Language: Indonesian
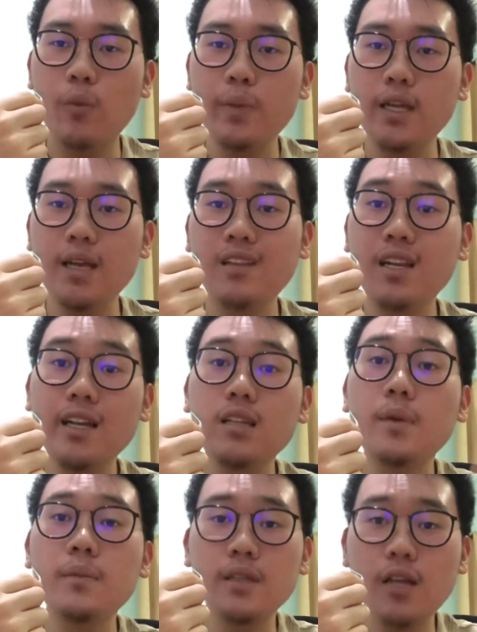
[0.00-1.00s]
topik yang terlihat
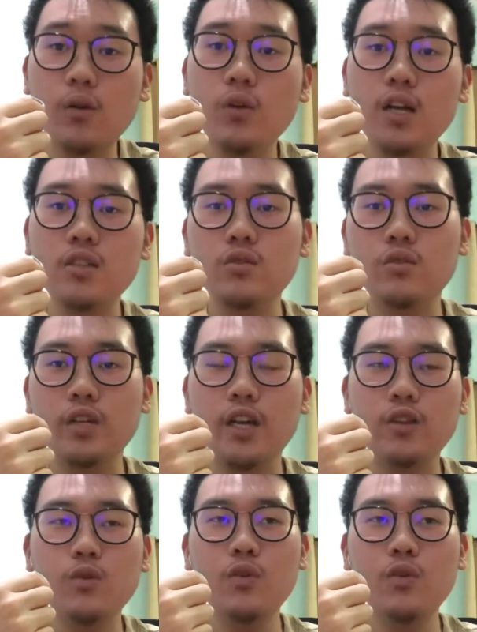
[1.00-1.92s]
depan mataku langsung yaitu